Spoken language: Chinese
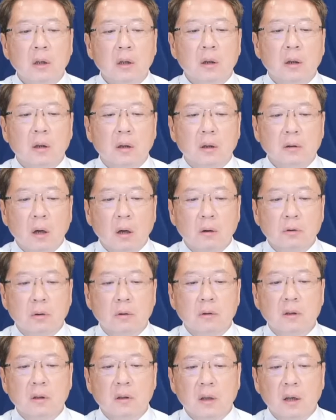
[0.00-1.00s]
呃，道
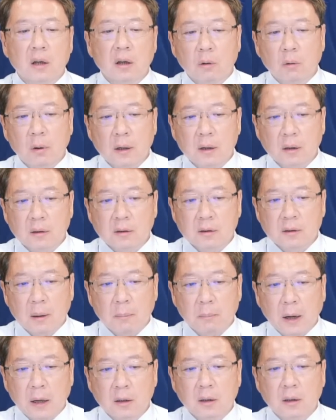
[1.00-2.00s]
琼已经跌了快三
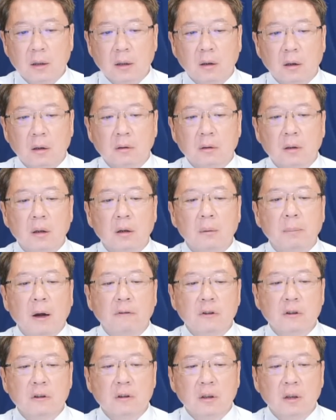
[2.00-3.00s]
百点哈，跌了百
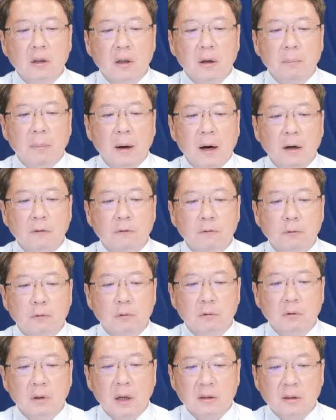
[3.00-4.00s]
分之零点八的幅
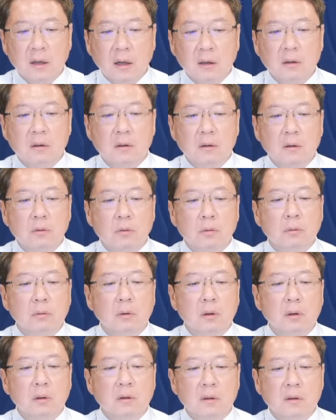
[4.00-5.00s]
度。纳斯达克指数
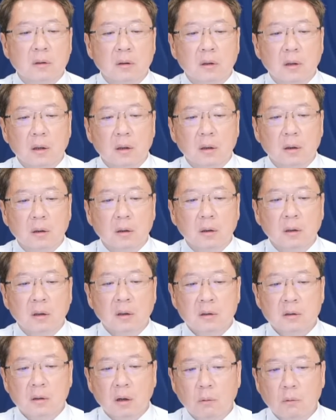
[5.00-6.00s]
呢，则是跌了
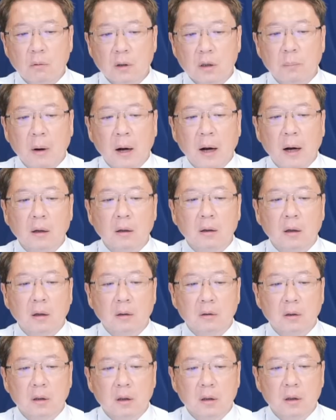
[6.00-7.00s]
超过一趴了
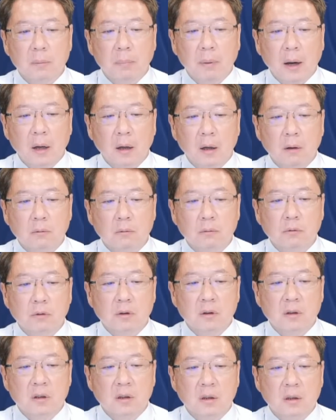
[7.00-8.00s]
哈，跌了一百五
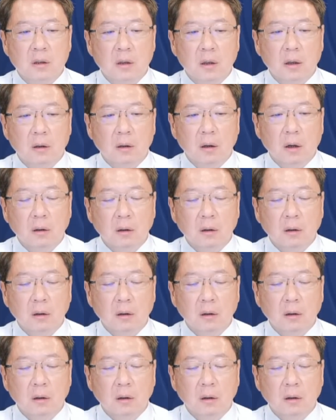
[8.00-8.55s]
十七点哦。